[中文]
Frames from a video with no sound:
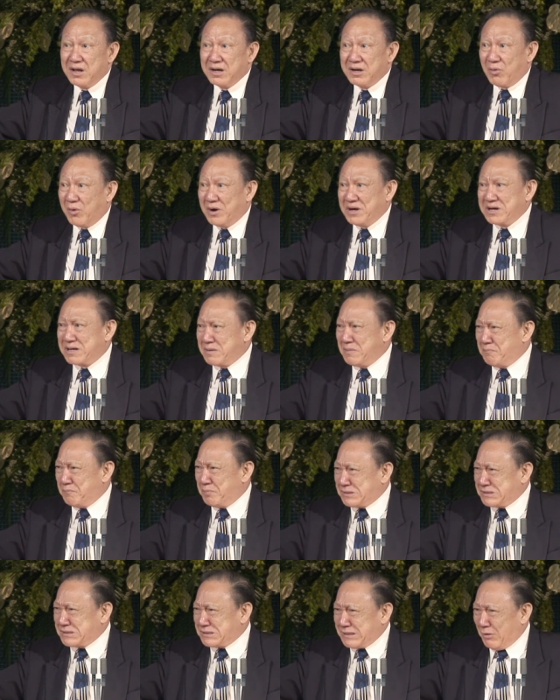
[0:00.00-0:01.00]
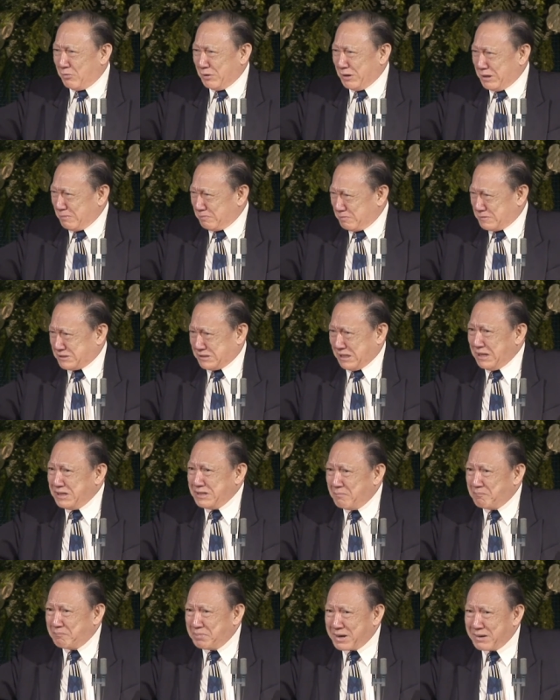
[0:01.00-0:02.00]
那我也不知道我的神
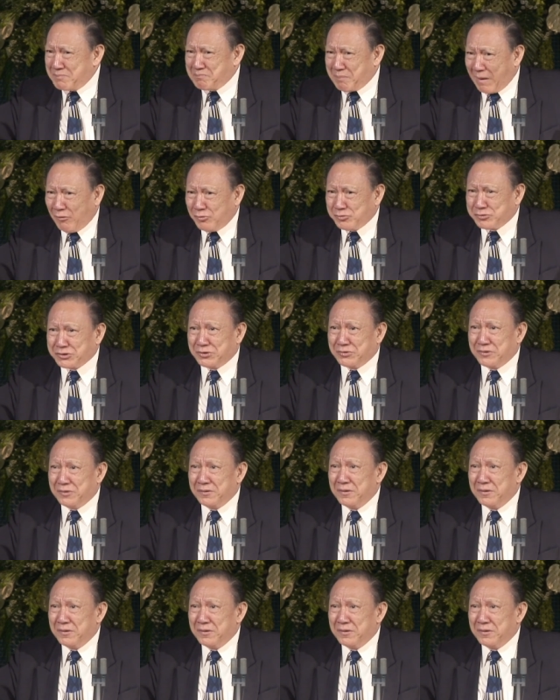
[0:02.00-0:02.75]
能不能保守，